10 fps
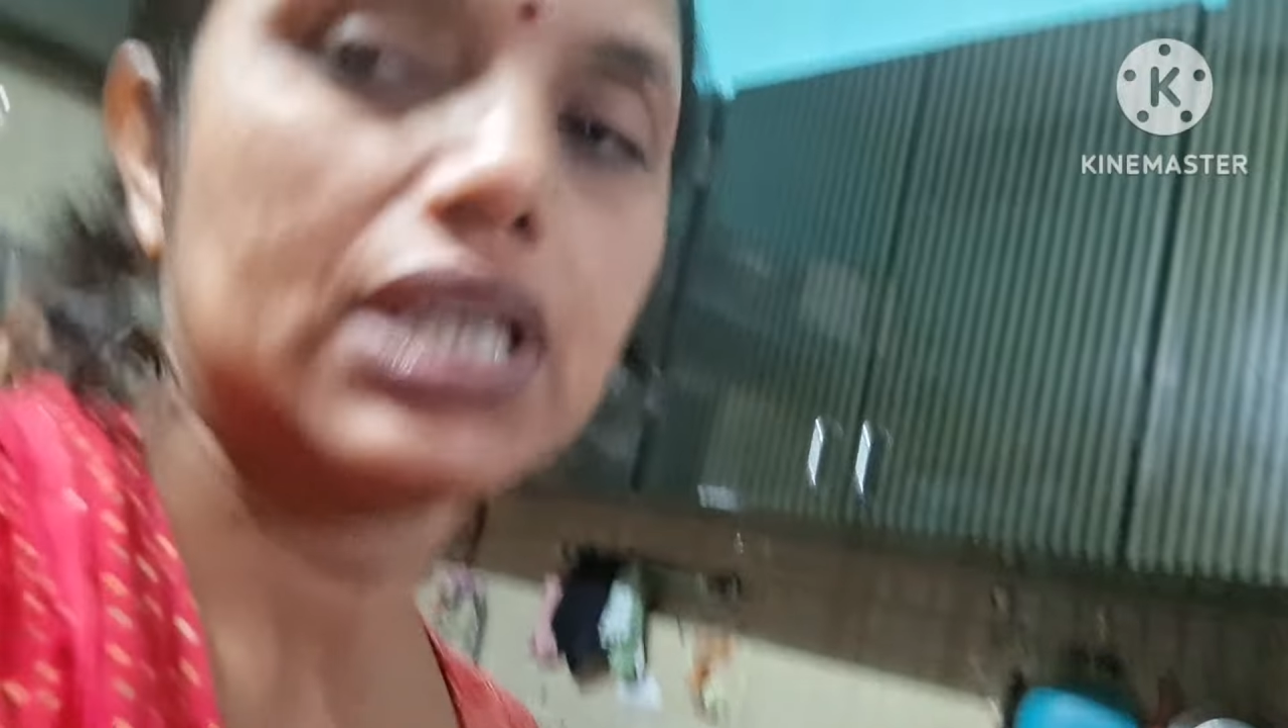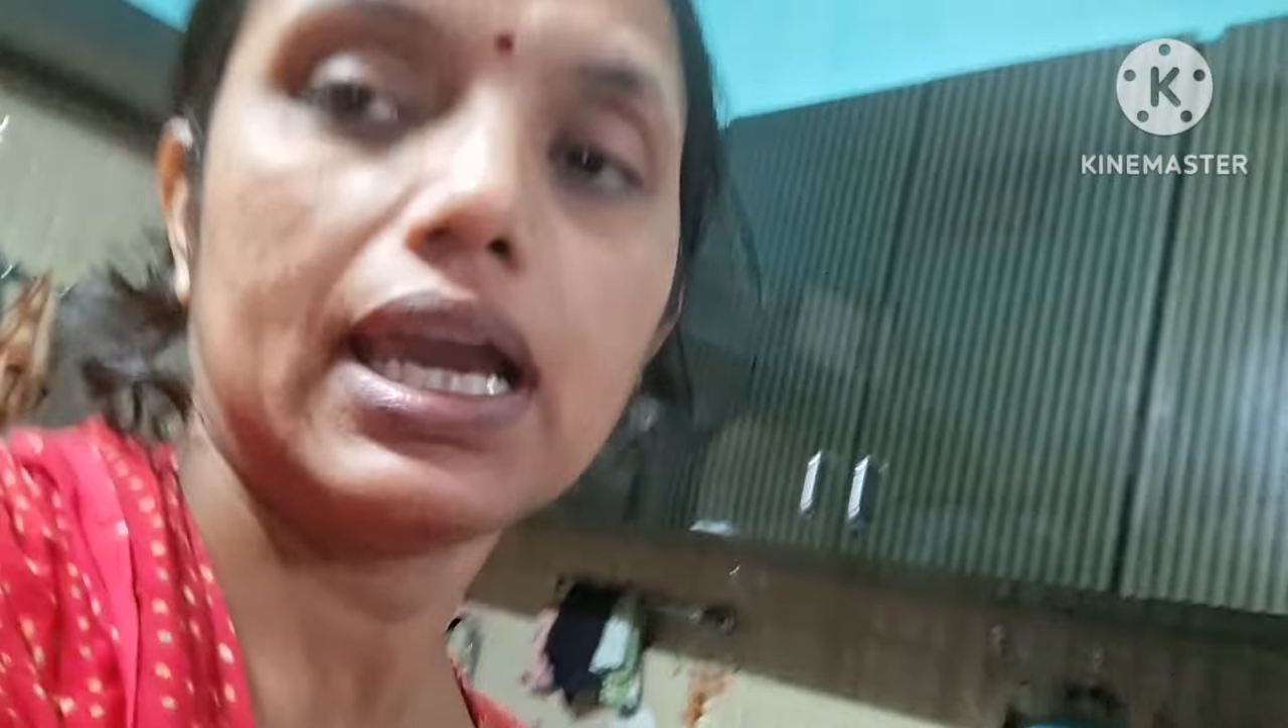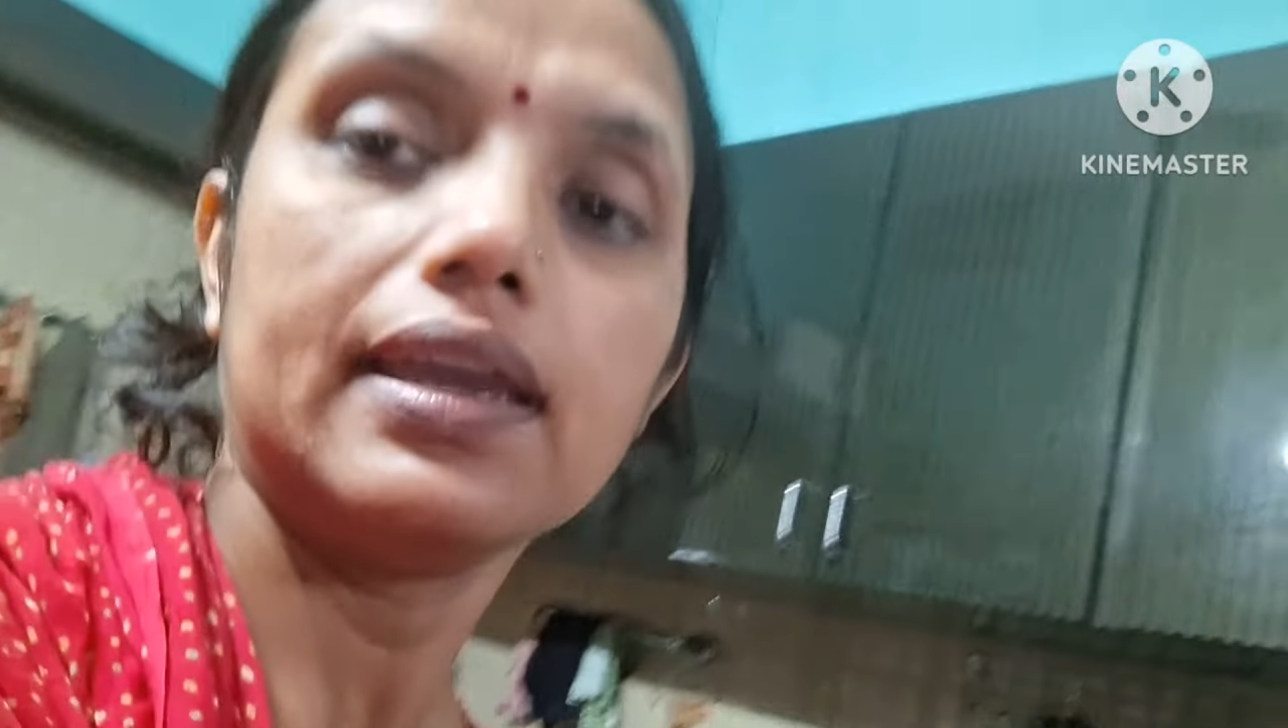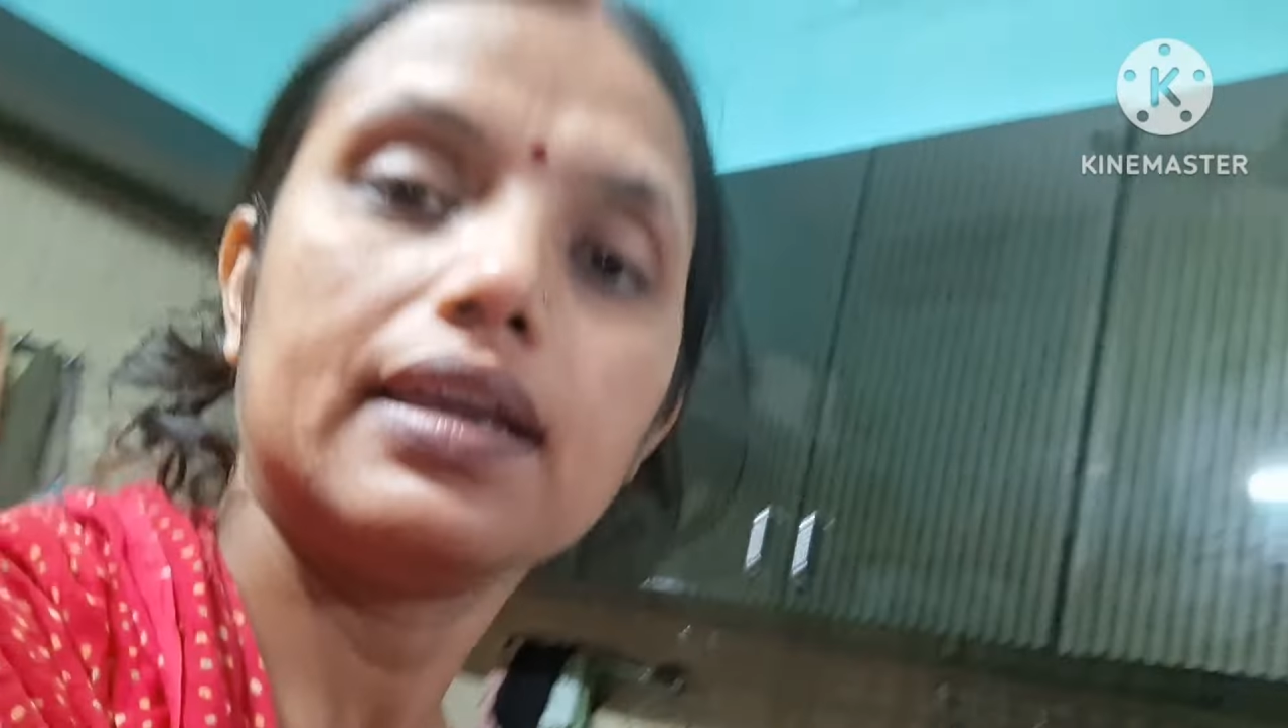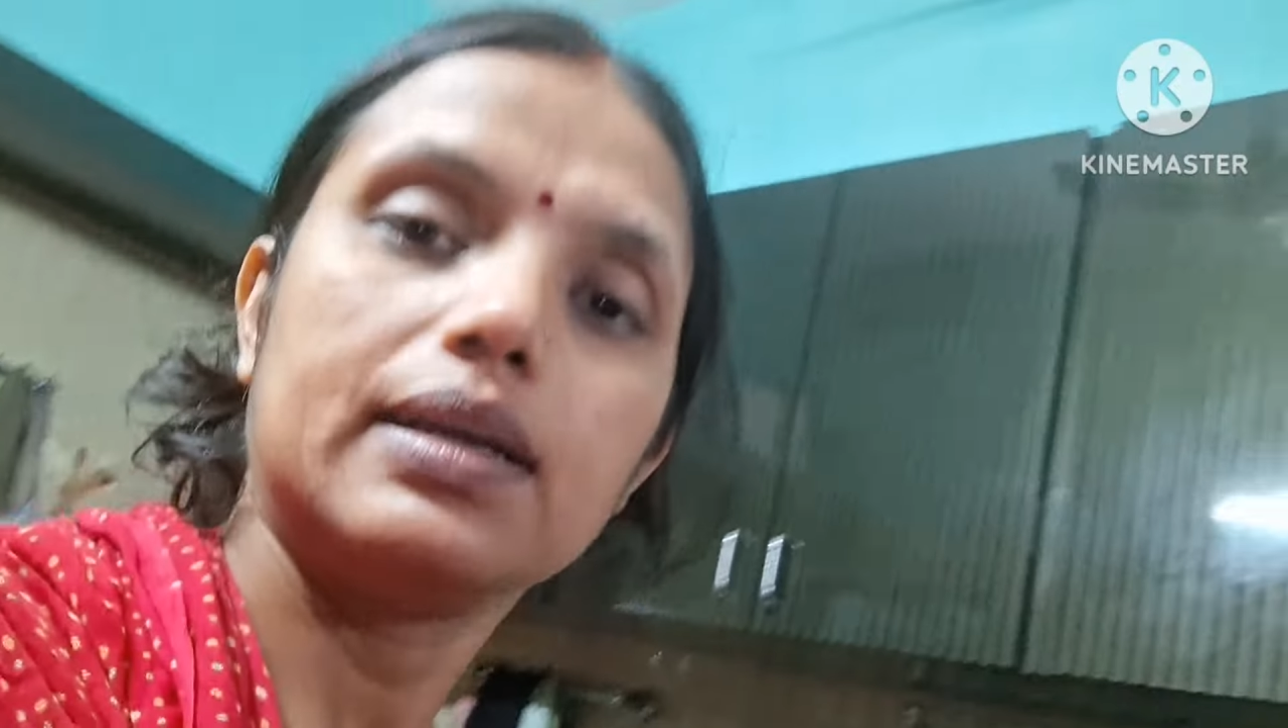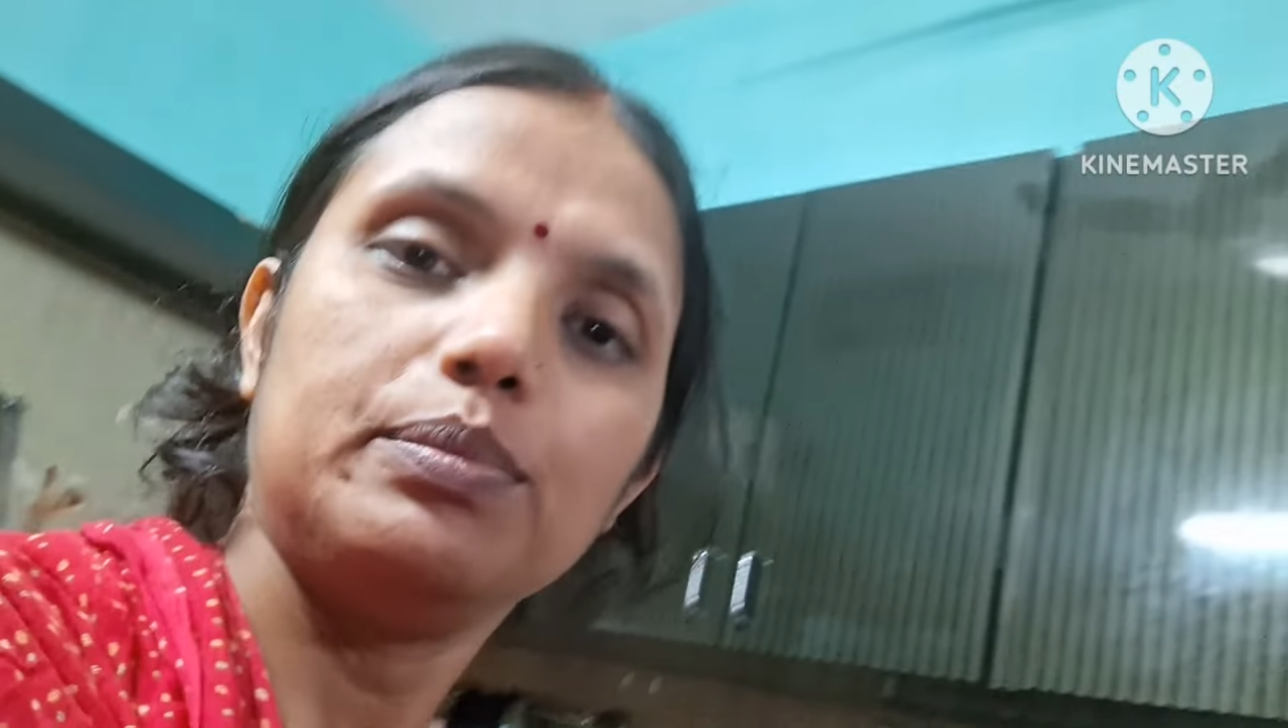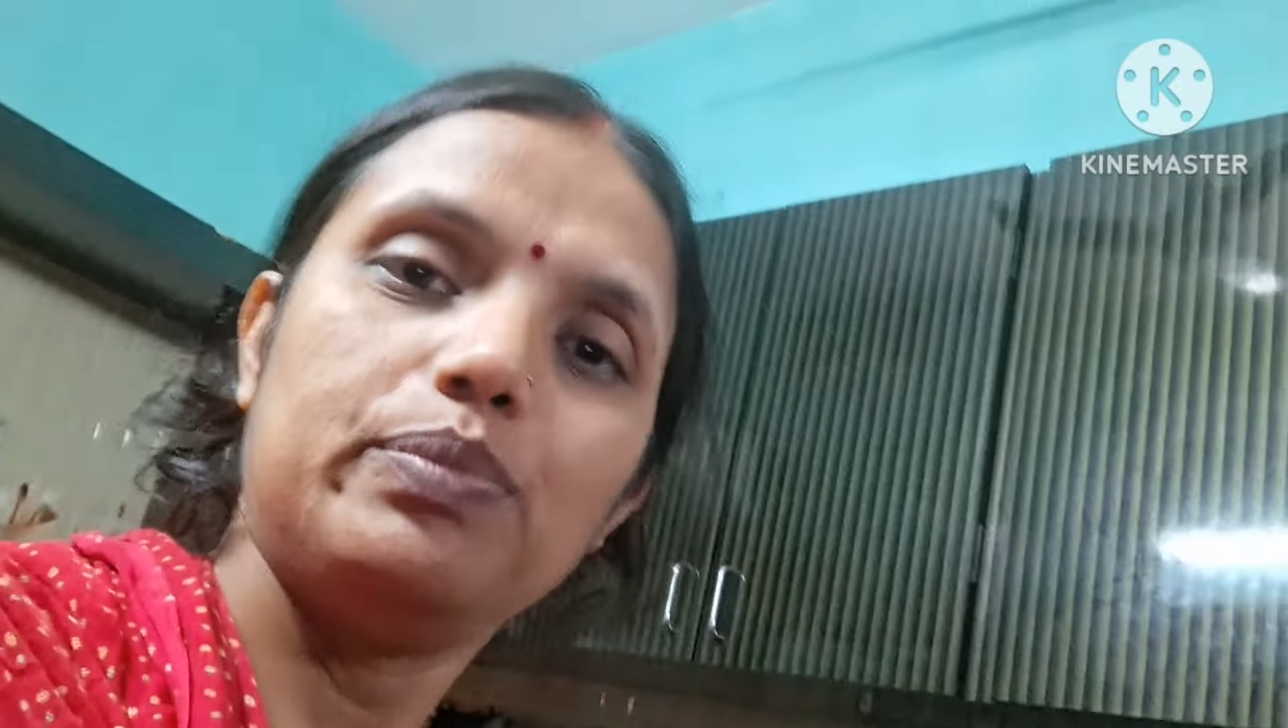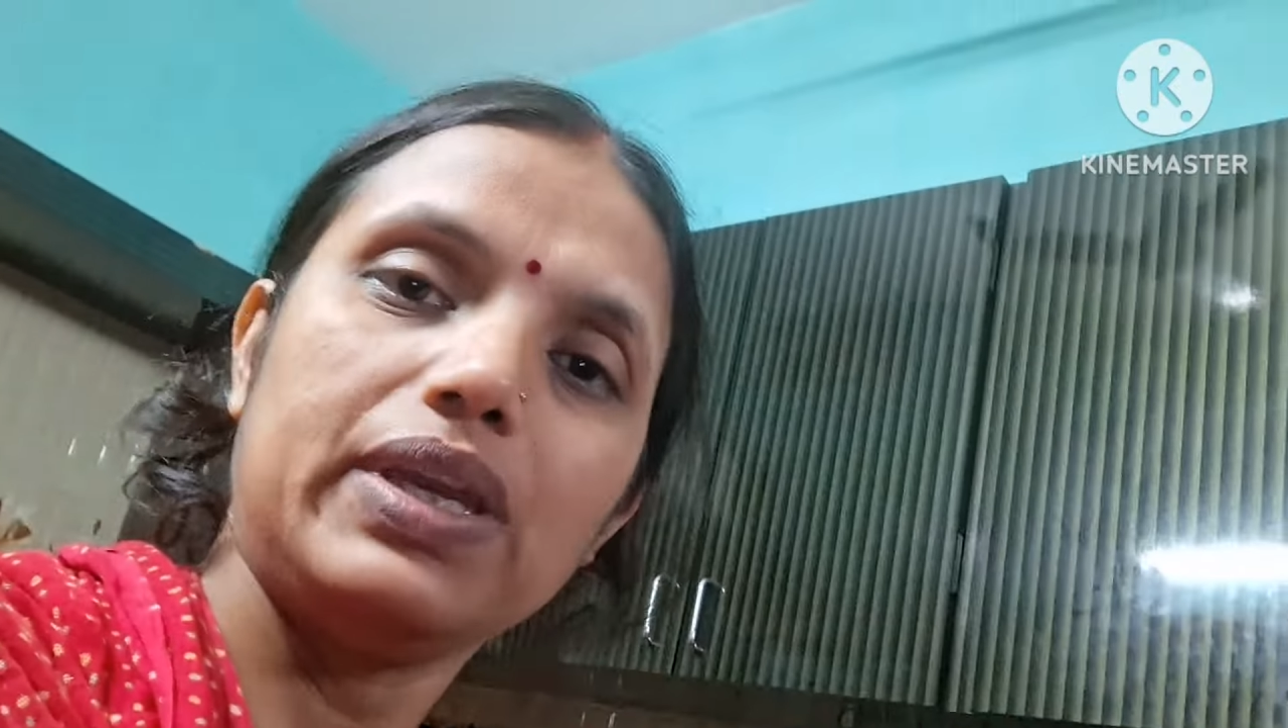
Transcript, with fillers: चाय एक कप